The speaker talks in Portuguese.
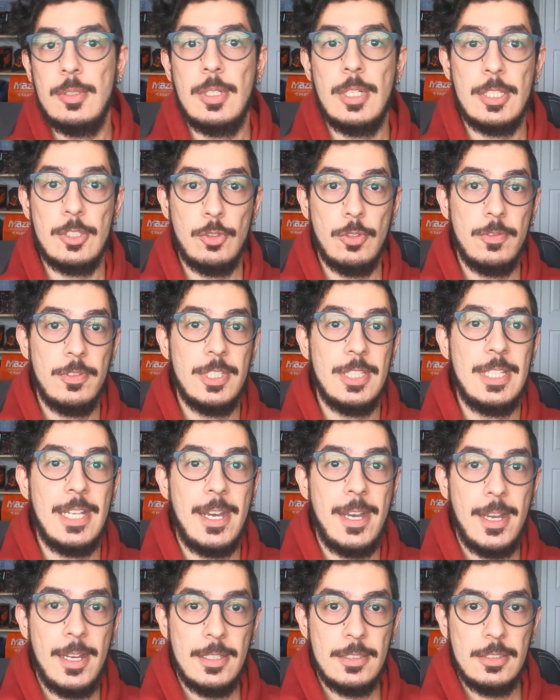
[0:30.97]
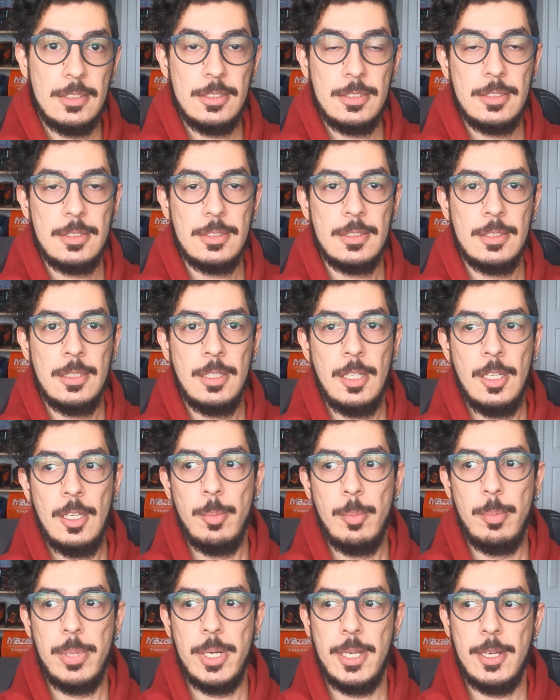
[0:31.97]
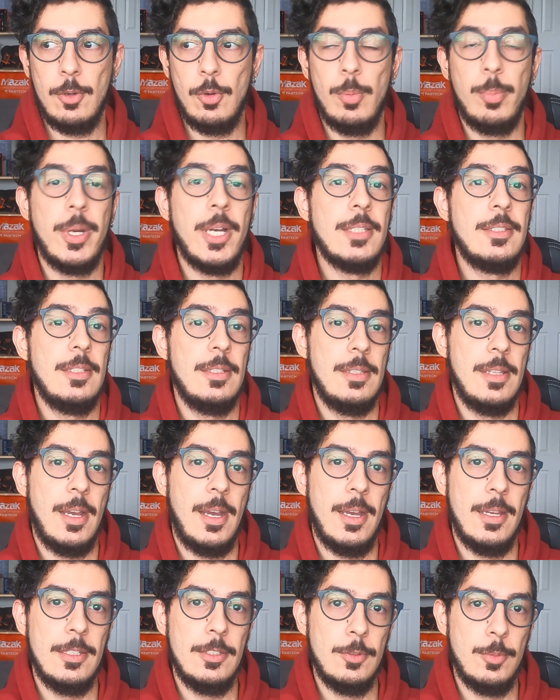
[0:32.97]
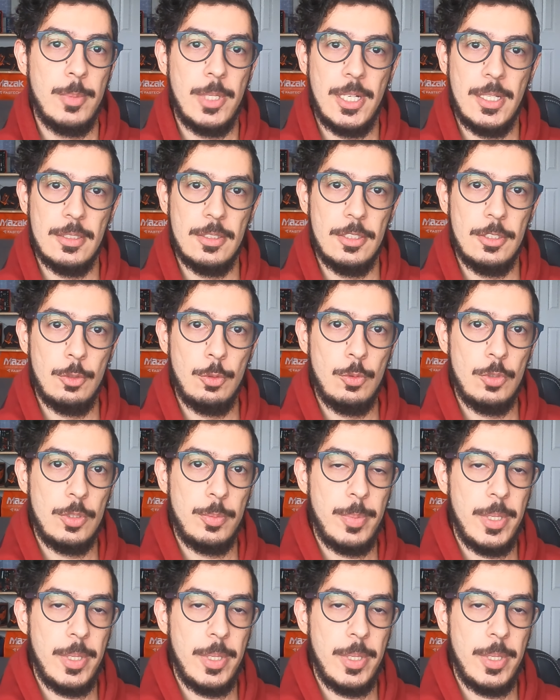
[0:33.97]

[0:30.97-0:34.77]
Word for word: as novidades para compartilhar aí no Brasil,